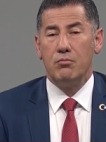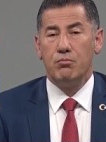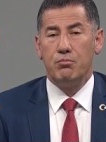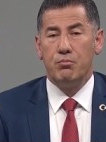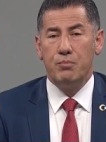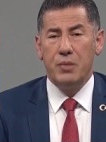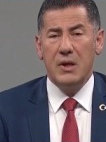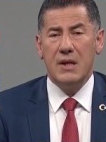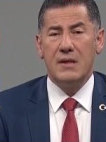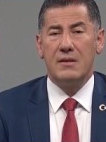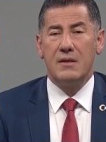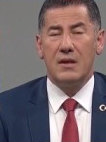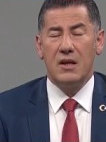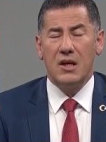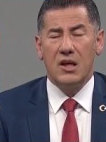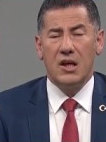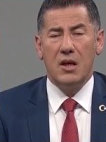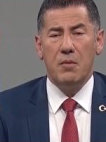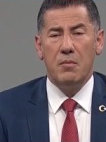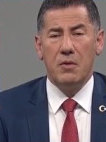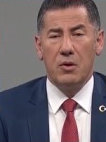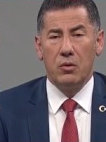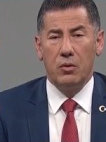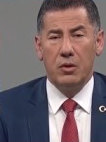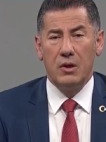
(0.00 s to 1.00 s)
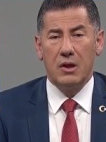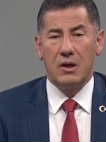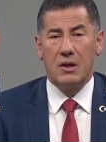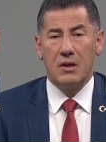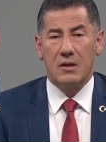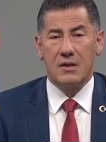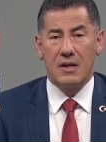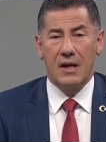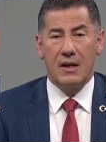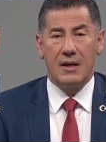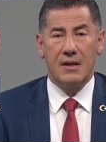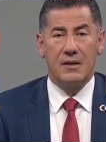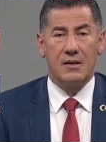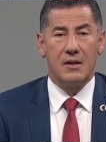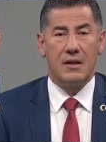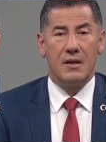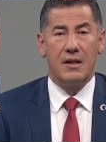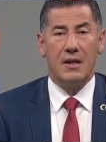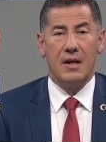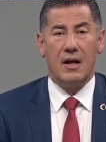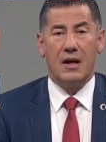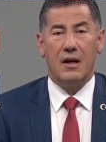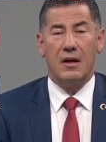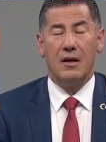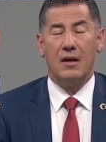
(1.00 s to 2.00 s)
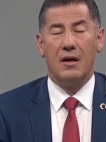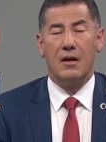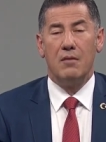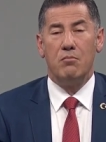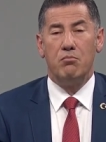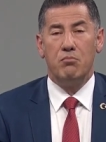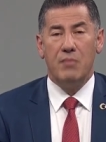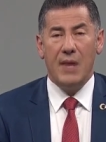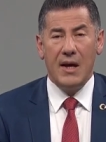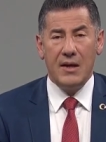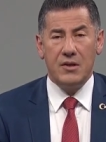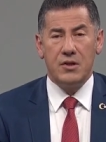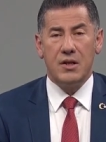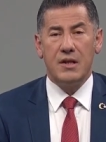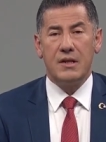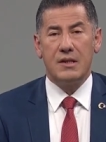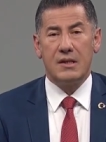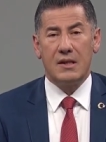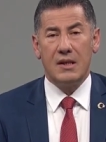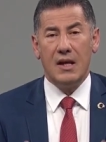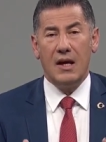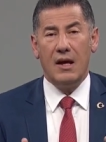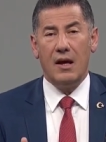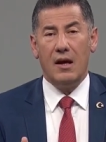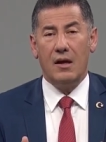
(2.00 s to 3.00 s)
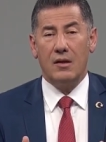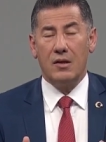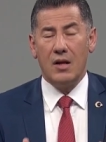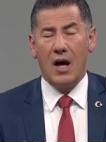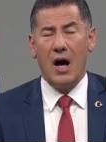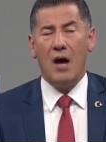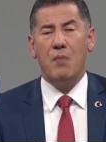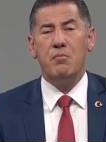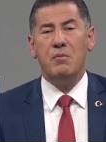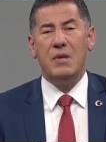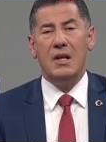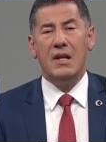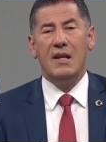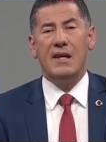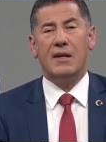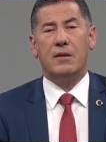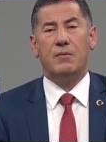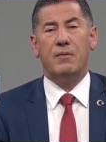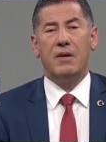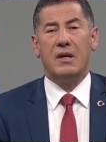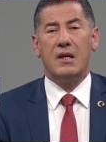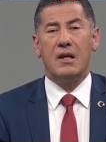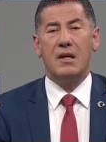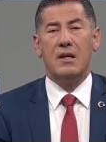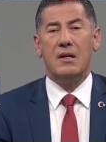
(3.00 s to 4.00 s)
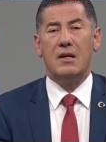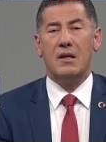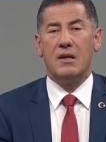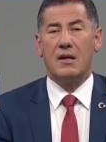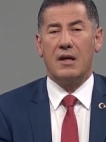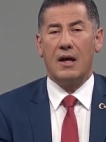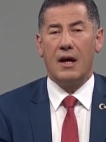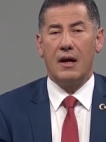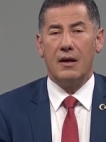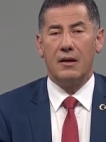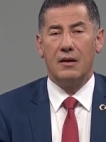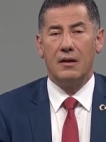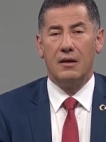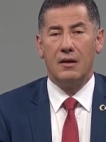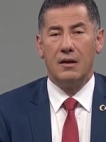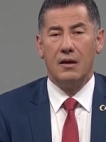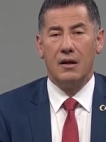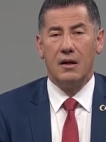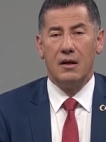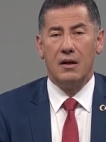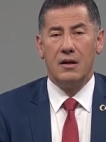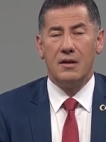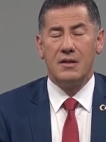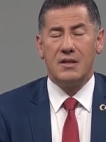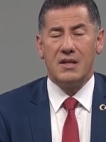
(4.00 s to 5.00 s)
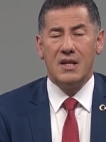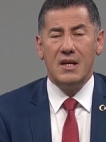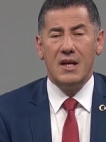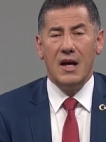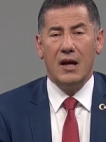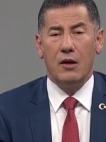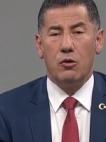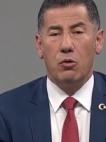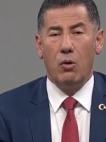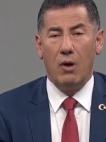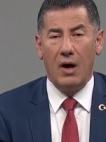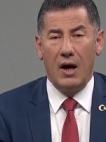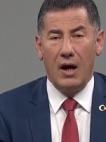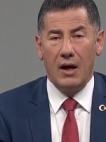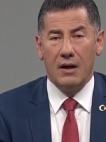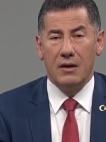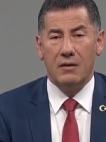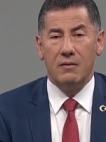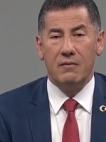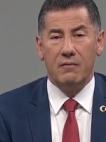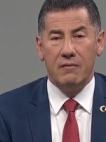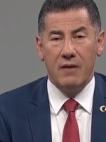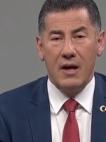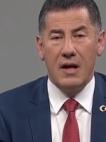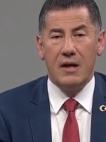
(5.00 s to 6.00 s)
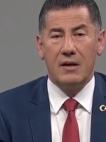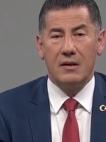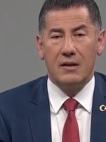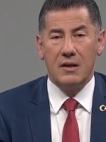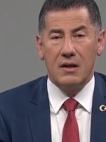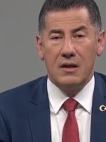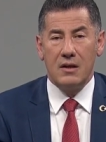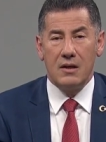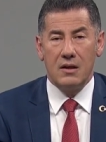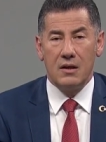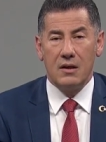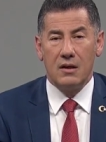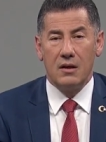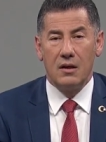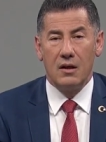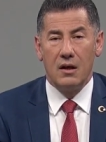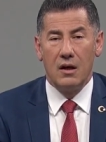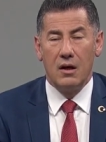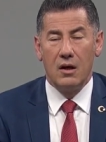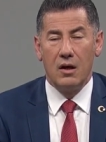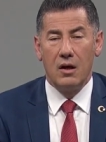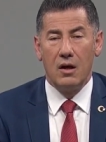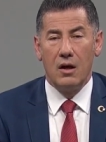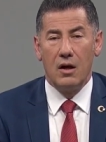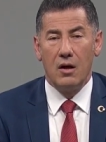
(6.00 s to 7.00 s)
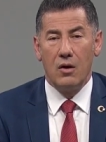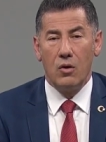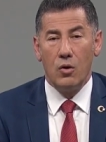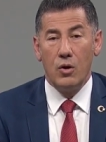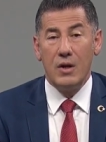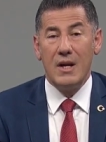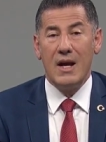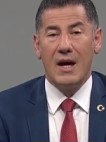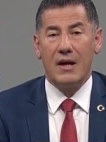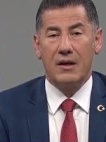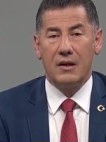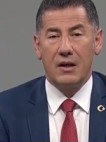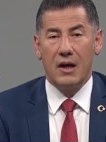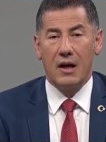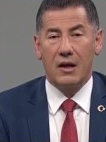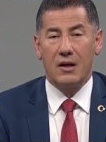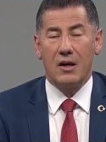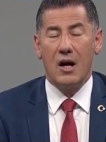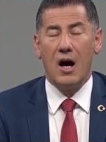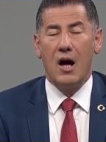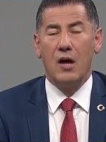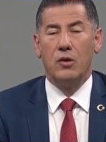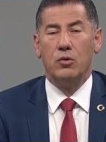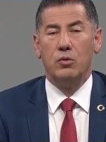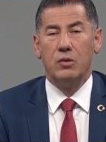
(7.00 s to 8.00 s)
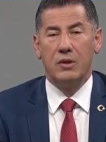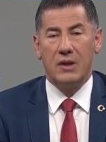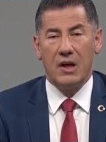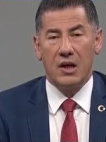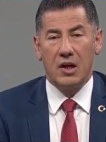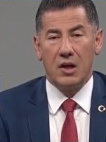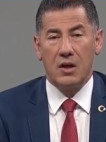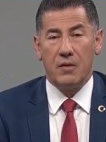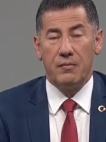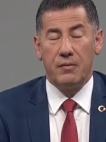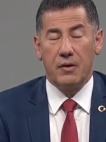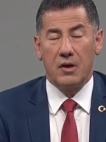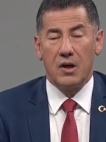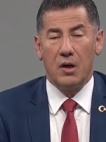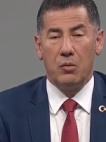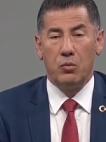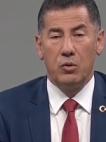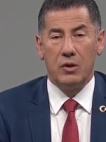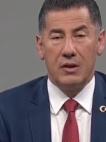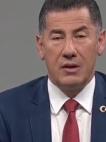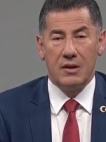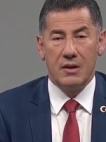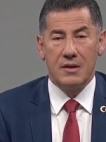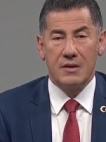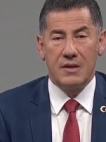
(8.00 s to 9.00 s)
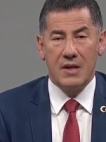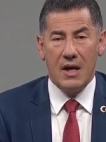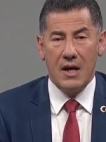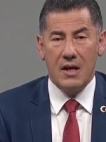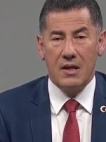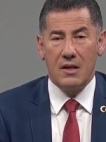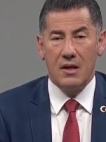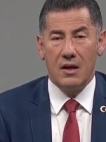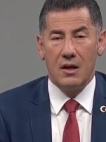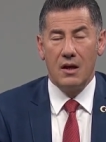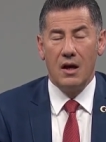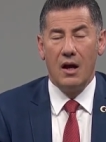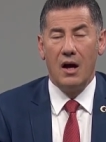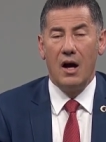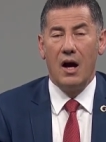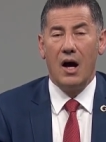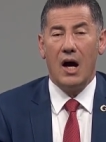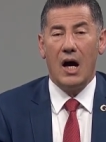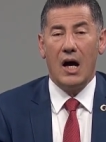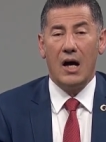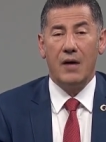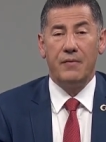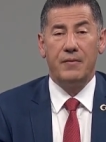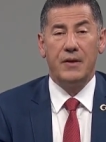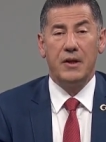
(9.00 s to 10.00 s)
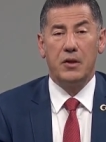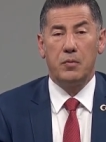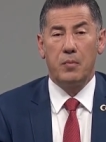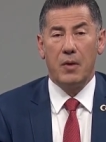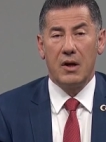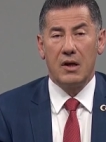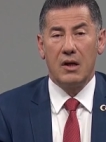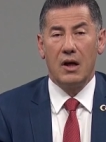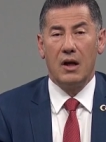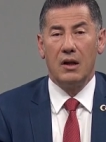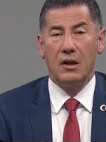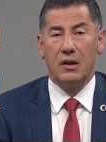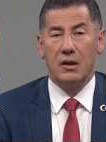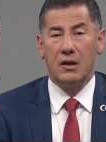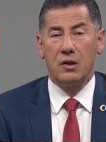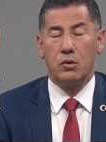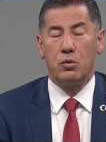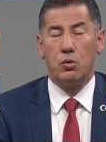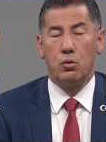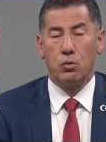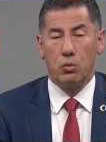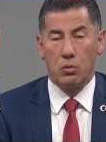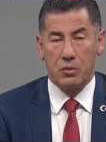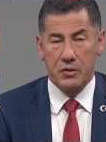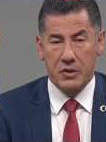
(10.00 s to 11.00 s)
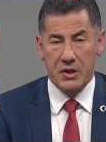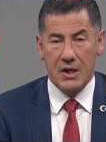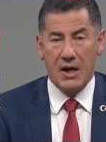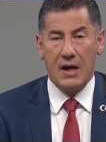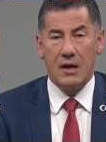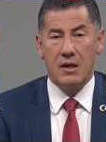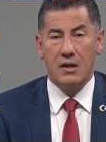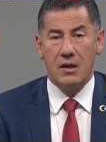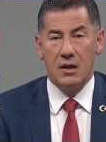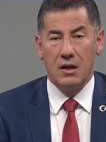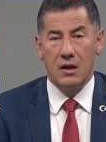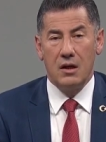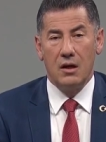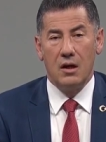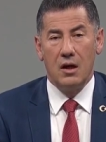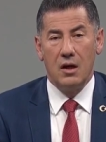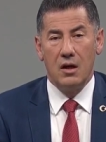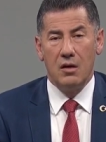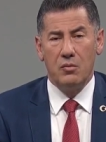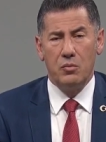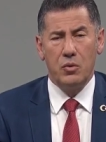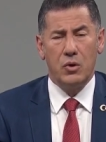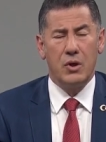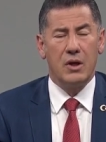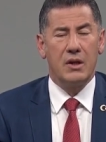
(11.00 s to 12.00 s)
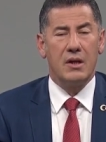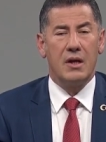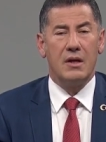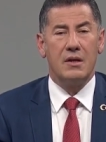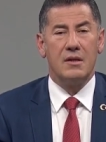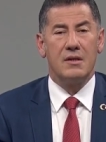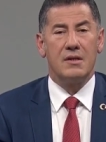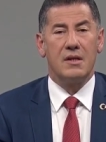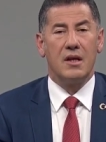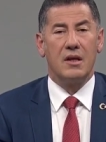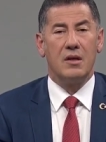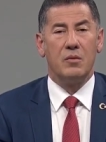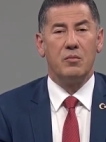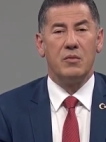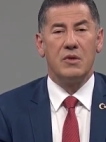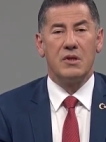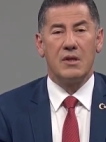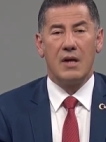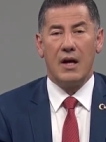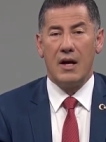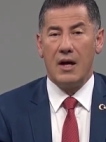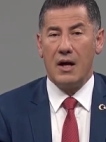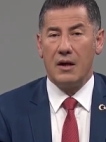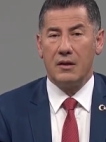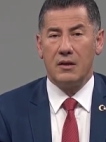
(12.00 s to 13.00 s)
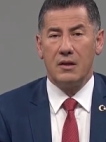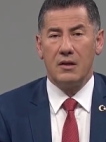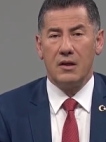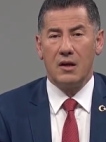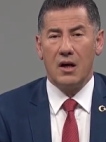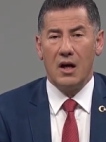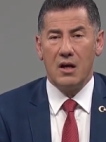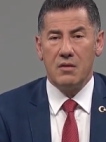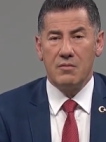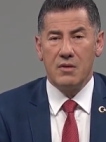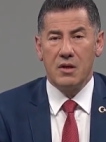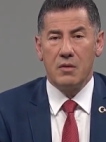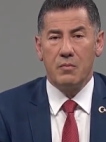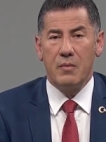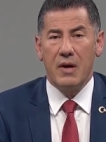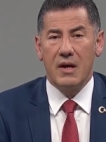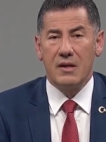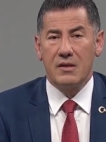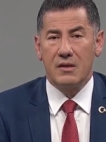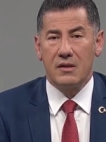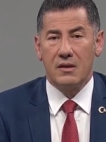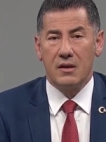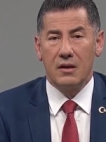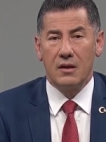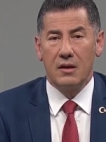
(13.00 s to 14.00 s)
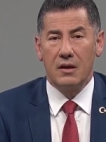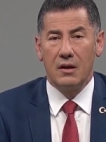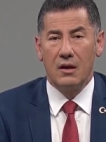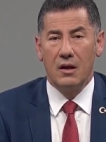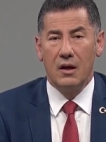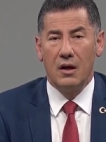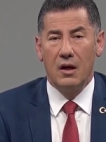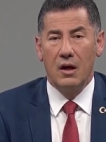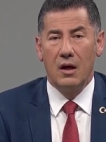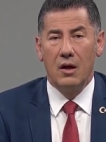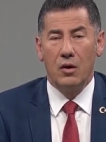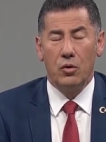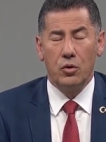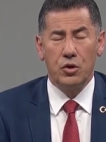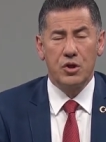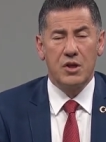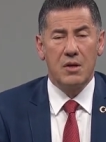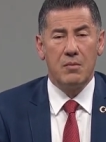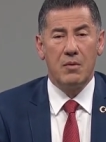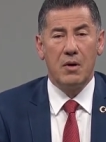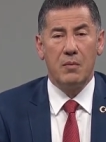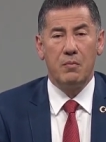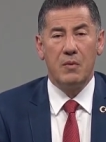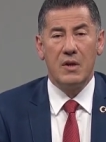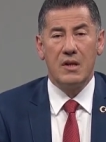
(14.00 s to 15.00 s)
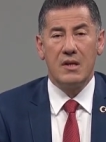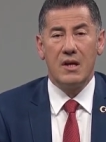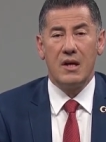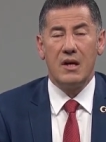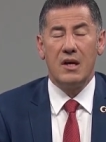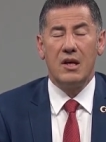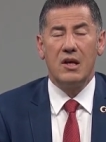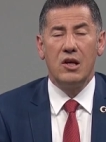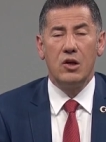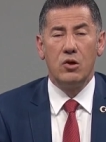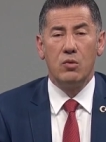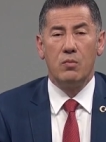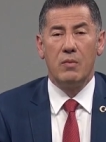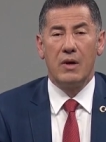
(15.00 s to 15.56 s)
biz 2012 senesinde mecliste daha milletvekiliyken Sinan Oğan'ın verdiği önerge, kanun teklifi kabul edilseydi, Afet Bakanlığı kurulsaydı bu kadar insanımız hayatını kaybetmezdi. O sebeple de iki